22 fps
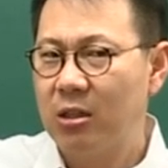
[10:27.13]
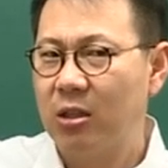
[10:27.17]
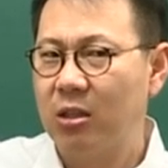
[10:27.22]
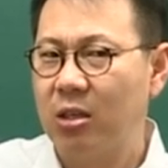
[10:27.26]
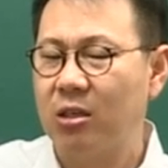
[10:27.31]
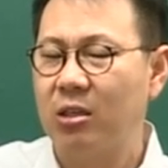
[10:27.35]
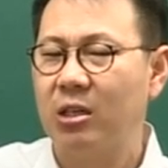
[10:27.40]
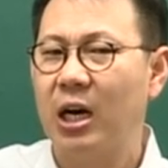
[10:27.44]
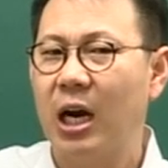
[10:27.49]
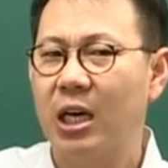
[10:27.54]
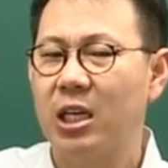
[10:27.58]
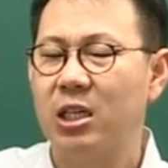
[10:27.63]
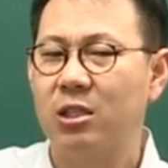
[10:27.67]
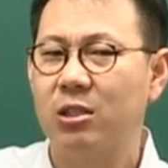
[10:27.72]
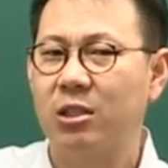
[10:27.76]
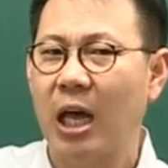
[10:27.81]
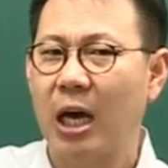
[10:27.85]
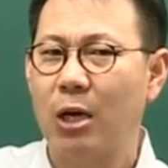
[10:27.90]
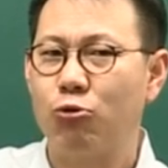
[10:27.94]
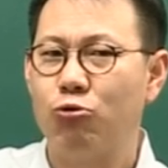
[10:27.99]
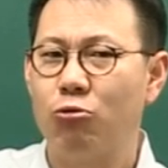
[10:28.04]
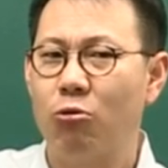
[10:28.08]
특강에서
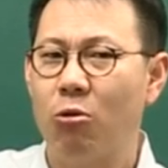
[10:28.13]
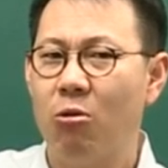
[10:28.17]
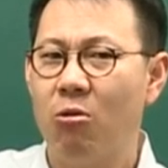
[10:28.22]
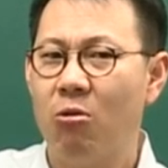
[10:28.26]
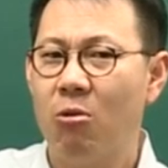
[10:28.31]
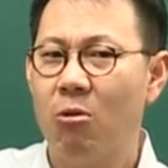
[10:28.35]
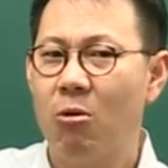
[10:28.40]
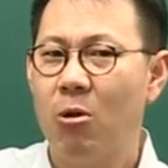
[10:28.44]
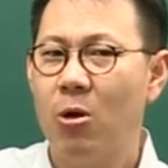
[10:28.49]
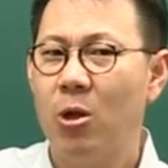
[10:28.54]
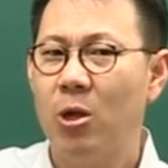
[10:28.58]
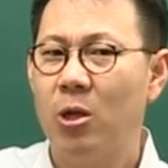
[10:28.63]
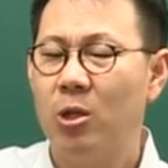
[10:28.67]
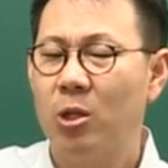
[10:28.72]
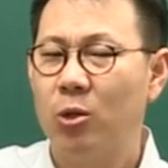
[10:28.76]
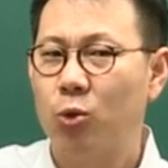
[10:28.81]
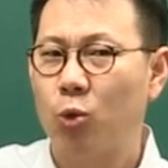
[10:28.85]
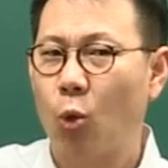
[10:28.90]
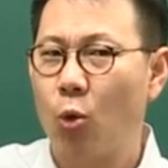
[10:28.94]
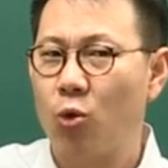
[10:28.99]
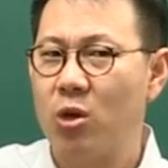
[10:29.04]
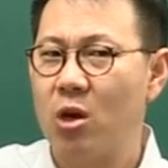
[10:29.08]
다루고
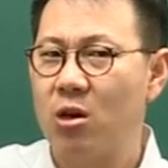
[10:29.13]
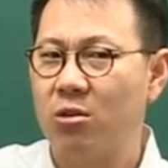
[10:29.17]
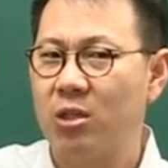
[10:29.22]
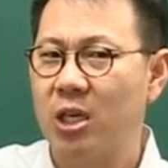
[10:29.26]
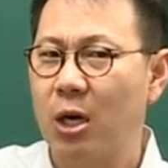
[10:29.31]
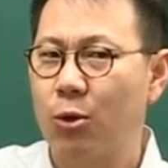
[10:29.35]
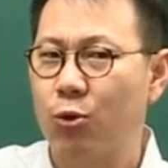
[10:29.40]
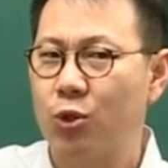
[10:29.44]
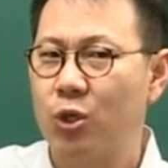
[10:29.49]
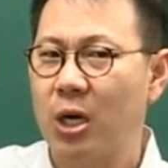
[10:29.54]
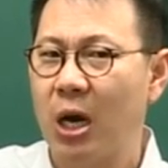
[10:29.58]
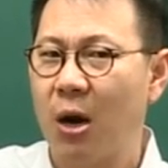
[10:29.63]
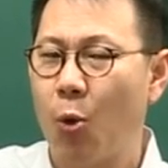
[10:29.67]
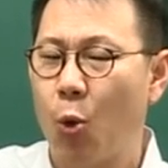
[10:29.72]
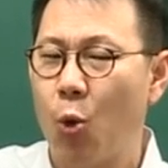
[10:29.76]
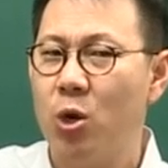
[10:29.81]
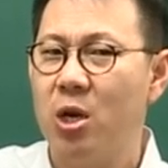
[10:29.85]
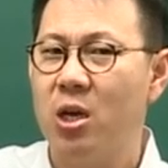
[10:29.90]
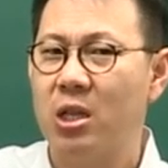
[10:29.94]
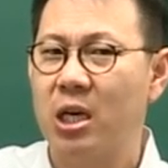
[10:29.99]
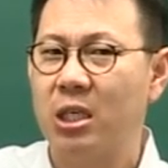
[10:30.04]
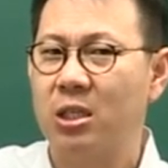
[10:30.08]
동영상으로 제가
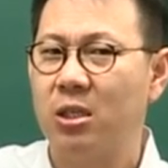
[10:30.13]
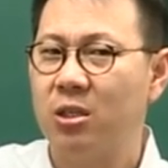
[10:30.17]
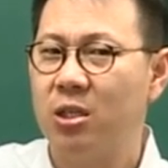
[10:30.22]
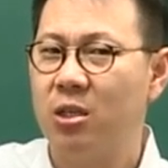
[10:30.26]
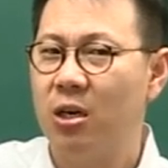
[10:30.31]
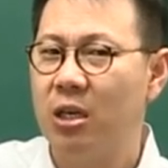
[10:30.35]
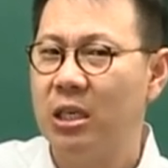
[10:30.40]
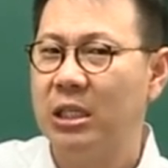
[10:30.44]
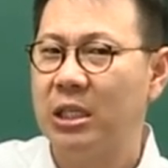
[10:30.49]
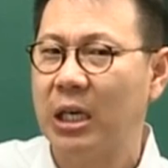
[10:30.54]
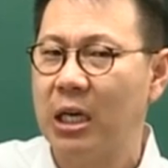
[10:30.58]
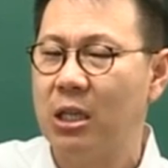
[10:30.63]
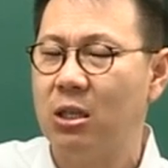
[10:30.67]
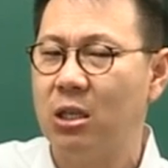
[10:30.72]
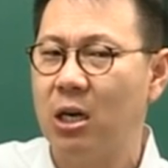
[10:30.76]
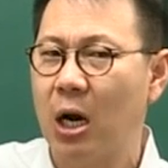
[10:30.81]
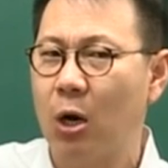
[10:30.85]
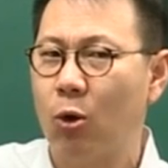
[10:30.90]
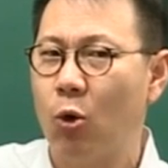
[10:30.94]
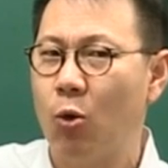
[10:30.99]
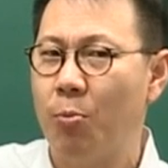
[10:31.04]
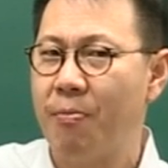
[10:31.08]
올려놔서 저희
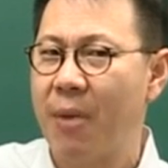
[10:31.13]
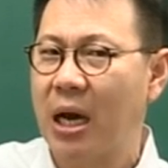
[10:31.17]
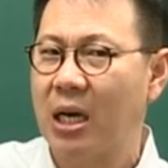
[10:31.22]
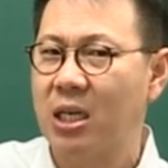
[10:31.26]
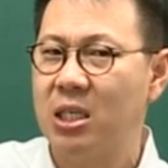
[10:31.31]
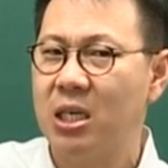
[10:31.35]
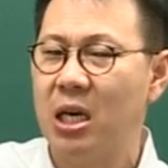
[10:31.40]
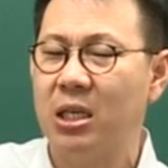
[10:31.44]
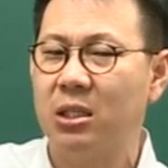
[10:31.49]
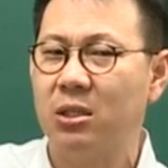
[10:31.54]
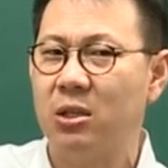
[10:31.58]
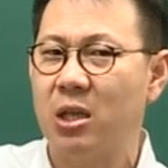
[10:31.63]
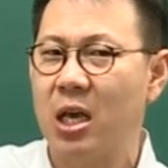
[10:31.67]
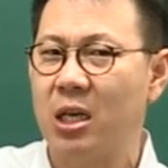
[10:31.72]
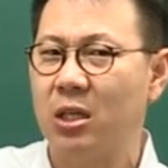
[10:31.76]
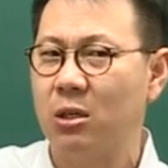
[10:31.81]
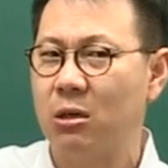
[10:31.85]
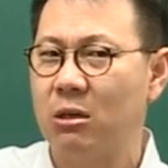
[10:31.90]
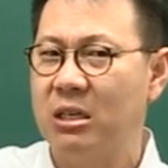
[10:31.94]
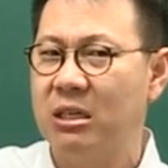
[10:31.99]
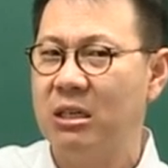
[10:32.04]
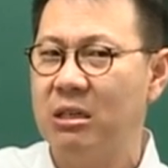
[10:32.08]
사이트하고 메가
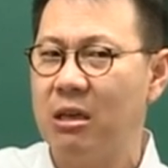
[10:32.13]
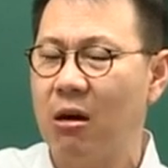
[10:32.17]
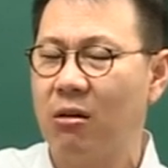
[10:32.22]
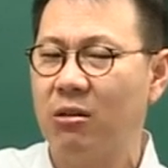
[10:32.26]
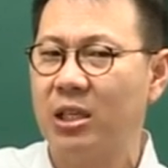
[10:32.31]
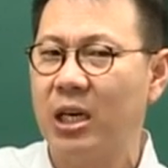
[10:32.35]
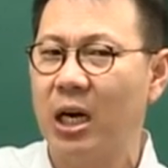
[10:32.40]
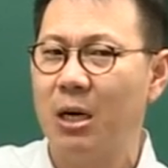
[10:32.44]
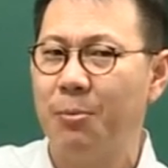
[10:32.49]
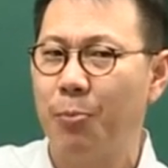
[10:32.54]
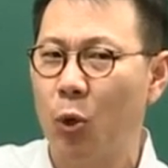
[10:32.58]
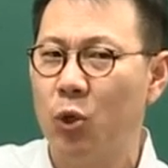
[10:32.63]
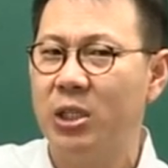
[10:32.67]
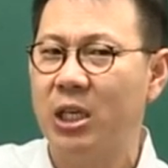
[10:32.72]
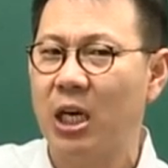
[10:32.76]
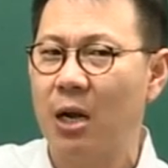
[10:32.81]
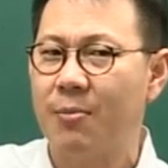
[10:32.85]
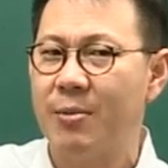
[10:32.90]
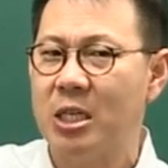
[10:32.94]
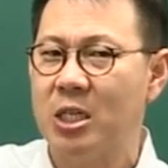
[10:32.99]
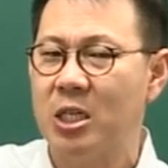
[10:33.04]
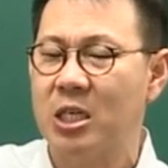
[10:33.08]
CST에서 그 영상을 본
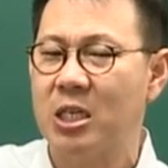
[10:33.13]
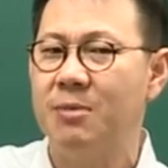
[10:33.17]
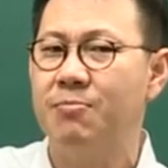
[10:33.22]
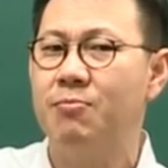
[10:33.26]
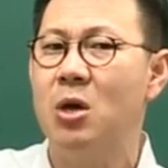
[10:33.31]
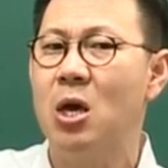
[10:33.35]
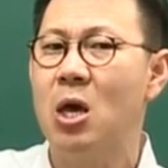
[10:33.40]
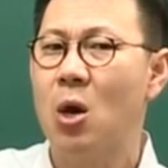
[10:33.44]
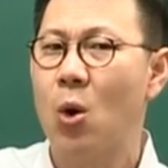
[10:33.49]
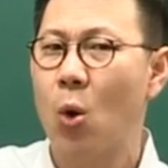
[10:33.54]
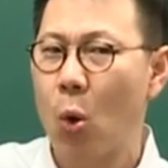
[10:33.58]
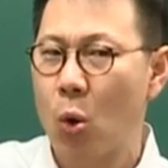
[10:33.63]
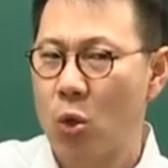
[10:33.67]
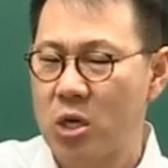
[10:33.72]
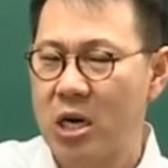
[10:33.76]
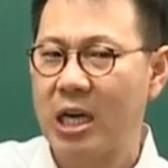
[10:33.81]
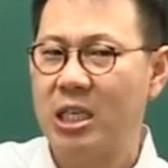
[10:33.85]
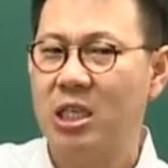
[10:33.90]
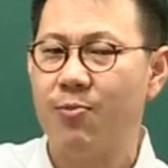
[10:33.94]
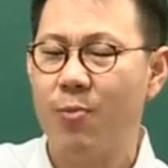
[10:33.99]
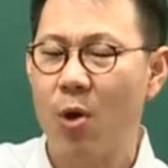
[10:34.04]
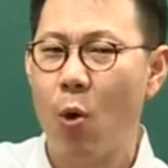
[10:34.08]
사람이 지금 오늘
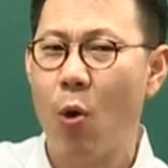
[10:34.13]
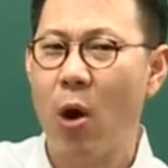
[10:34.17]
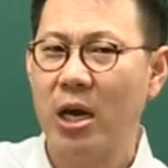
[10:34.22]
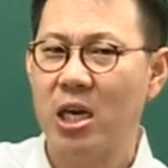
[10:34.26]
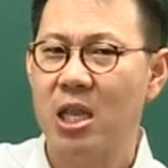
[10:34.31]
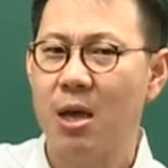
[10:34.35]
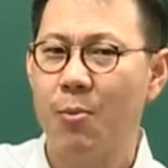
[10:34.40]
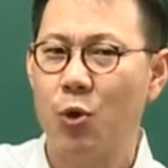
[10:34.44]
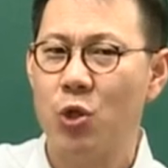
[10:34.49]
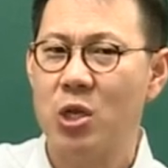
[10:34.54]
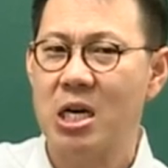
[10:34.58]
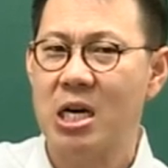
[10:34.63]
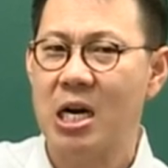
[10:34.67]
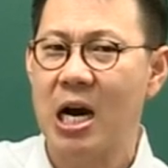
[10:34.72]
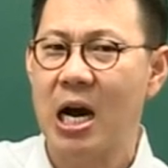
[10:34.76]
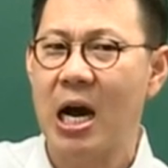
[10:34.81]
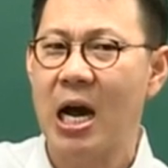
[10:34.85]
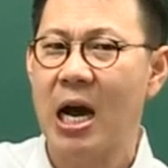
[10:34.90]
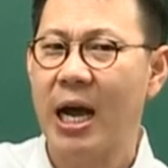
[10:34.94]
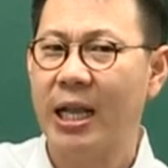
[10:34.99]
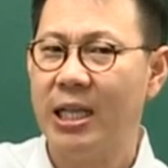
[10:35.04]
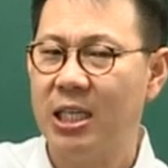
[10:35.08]
아침에 확인해
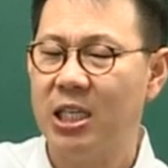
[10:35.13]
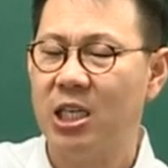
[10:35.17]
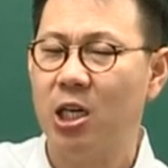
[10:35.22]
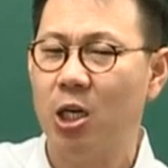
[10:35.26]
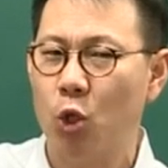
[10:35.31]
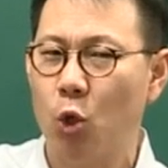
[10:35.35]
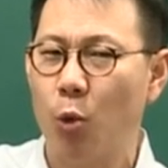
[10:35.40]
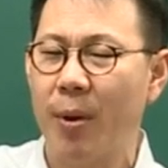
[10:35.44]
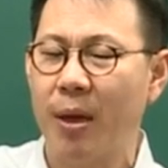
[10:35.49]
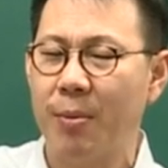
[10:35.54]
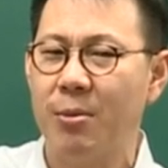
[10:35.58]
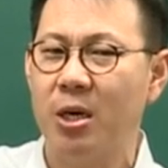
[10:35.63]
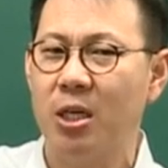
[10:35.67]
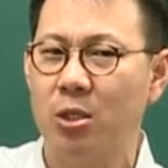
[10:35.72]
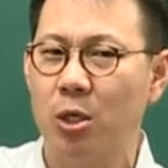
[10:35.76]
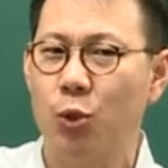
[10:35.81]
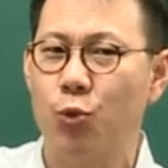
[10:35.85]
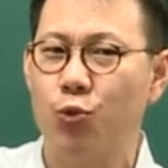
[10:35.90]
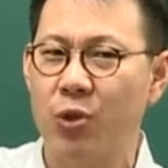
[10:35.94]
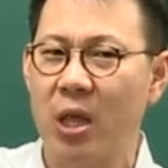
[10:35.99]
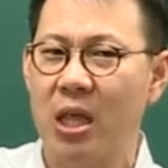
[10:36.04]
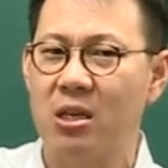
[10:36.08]
보니까 한 1,500명
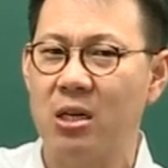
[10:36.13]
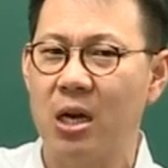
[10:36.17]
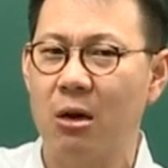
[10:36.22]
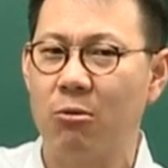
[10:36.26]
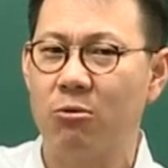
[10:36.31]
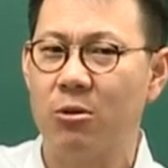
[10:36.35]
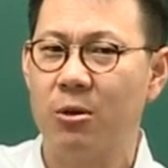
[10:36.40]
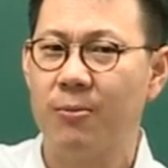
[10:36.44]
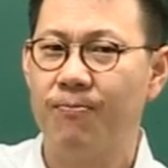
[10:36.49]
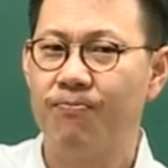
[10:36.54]
정도 되더라고.